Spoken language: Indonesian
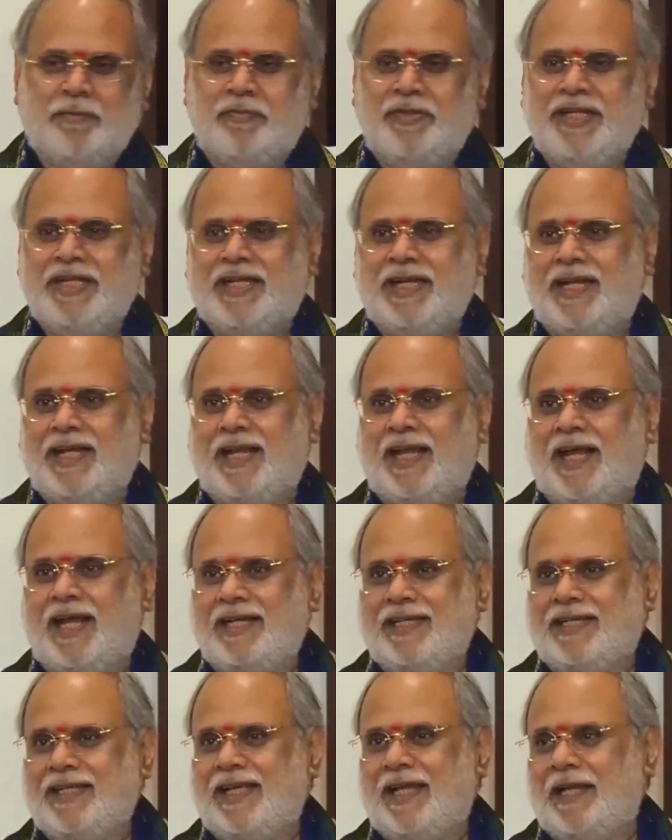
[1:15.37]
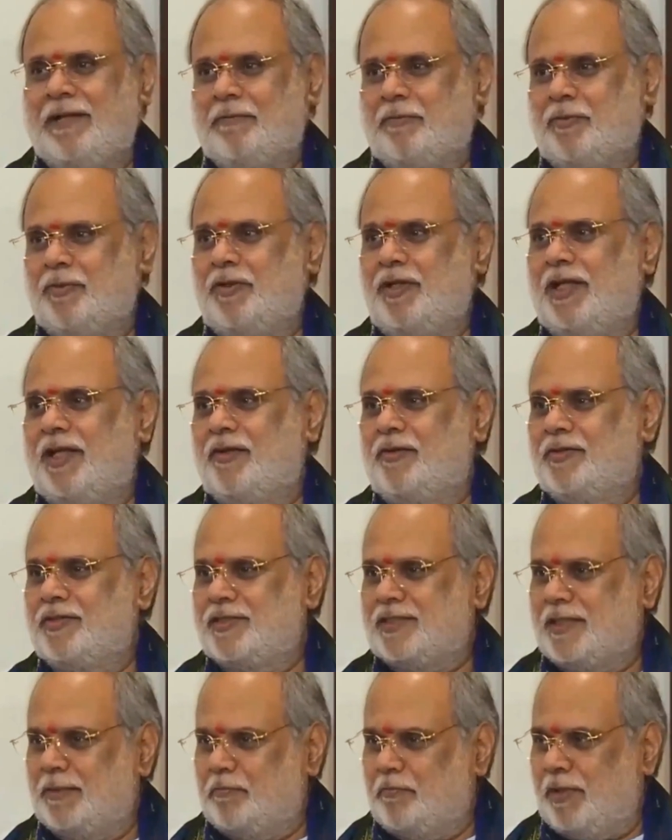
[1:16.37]
Memberikan hadiah pun
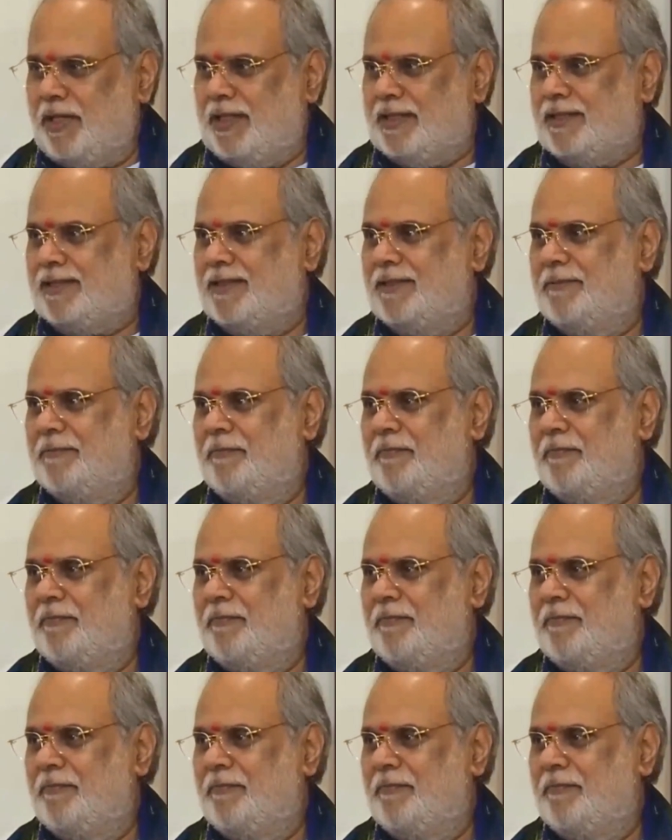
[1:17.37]
harus tepat.